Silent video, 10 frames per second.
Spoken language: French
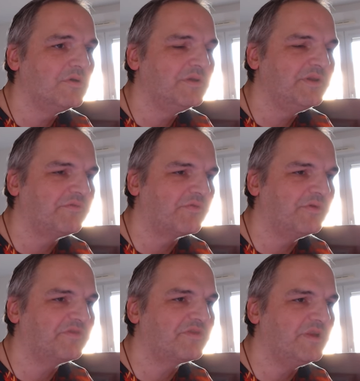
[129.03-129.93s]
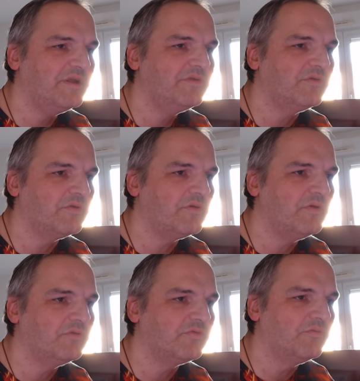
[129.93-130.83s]
il faut essayer de,
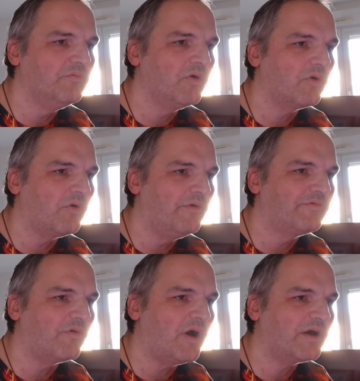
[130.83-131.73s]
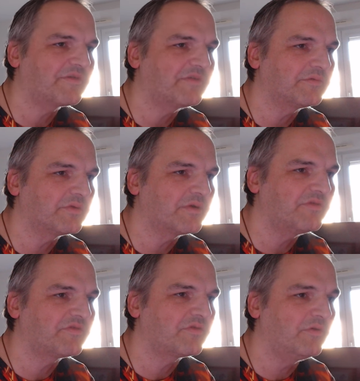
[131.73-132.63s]
de me revoir cette
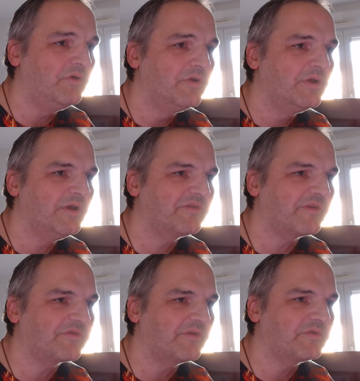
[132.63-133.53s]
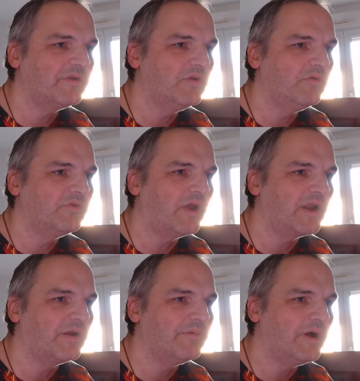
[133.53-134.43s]
question et sa sainteté le
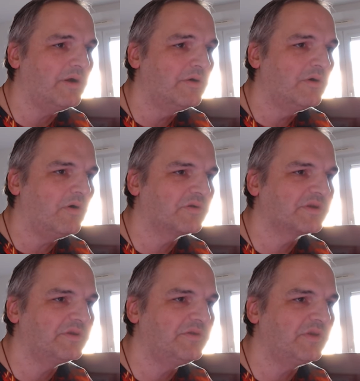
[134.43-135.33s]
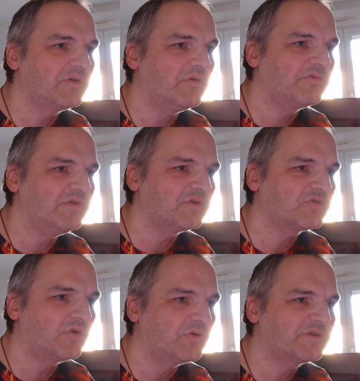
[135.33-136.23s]
Dayama en critiquant des
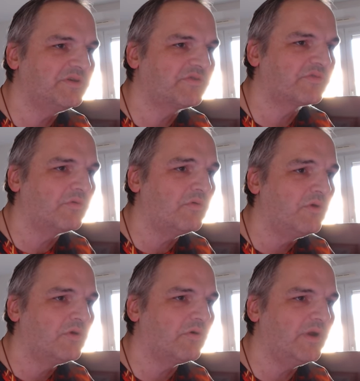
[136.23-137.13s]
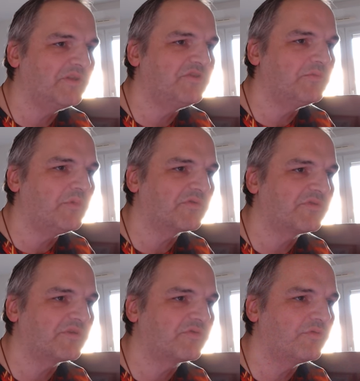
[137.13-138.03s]
gens qui sont relativement
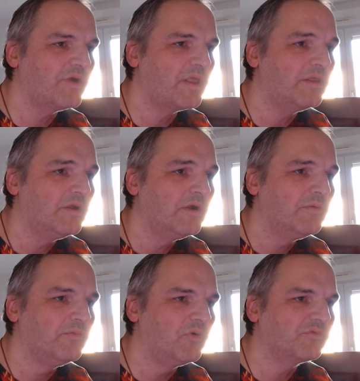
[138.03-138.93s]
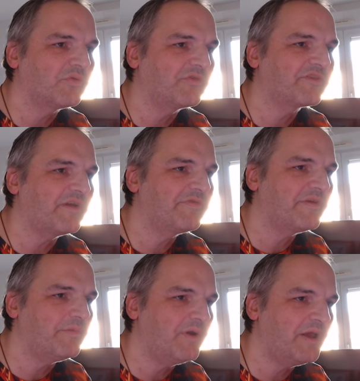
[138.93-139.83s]
sexuels montre sa
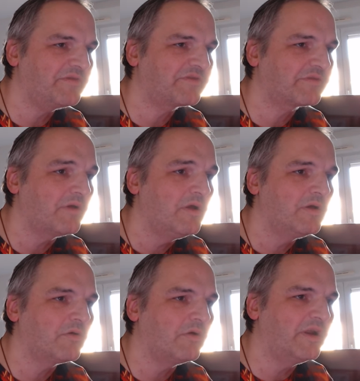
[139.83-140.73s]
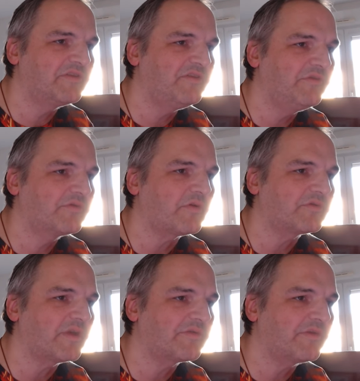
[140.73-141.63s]
faiblesse relative quant
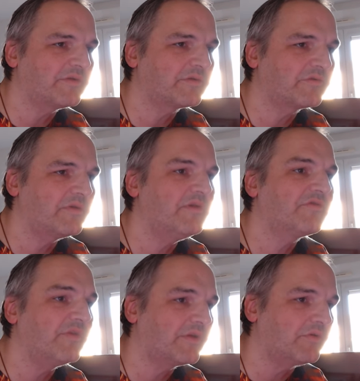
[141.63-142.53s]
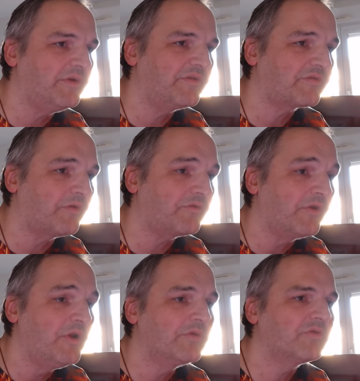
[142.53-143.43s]
à cette, et ses connaissances
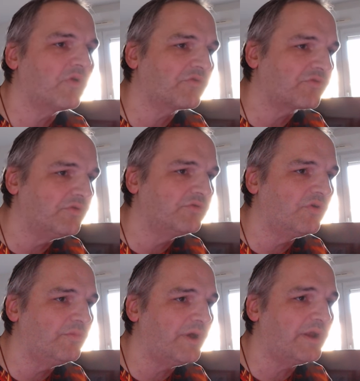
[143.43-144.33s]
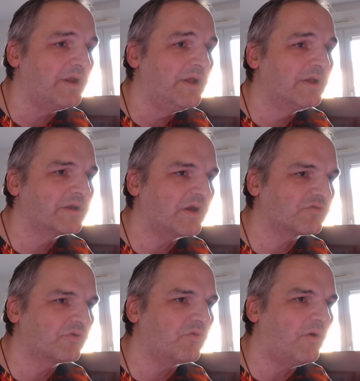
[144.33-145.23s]
dans ce domaine car je ne
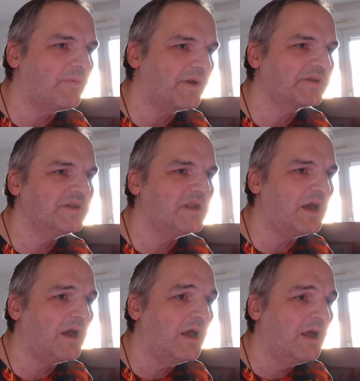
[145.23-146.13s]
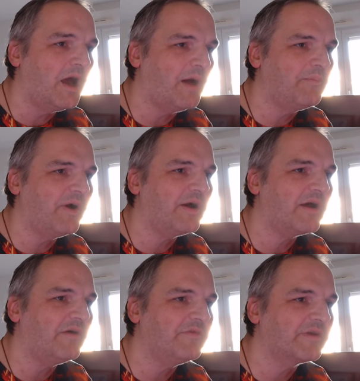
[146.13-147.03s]
crois pas qu'il a, à part
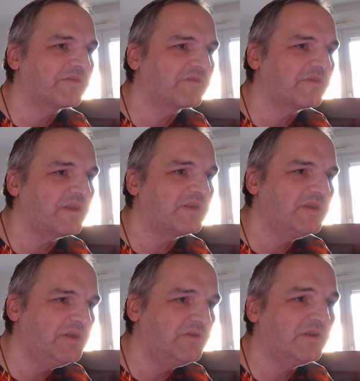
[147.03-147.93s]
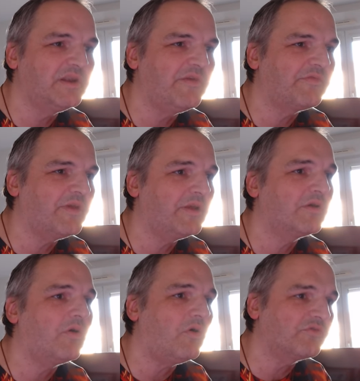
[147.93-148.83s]
avec ses guides, il ait fait
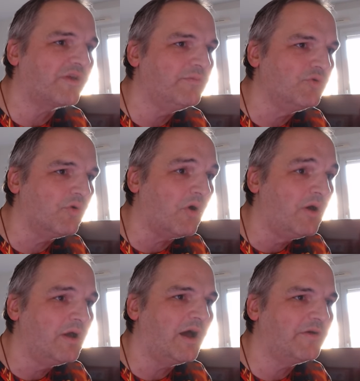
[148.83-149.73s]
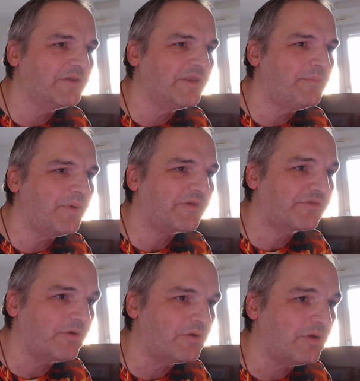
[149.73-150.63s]
grand amour avec des
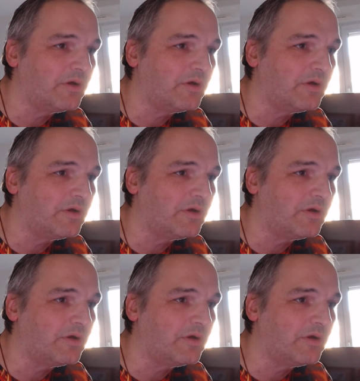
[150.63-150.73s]
personnes.